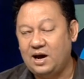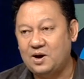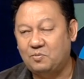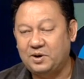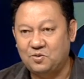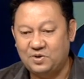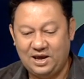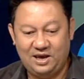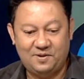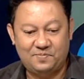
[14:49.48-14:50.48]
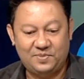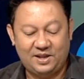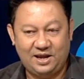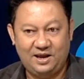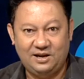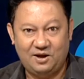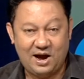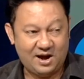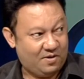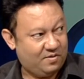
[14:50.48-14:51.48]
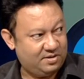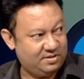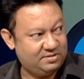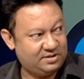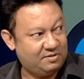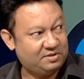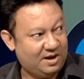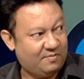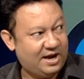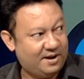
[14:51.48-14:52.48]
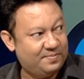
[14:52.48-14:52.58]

ให้คุณไปดูในในในร่างของที่เขาเตรียมไว้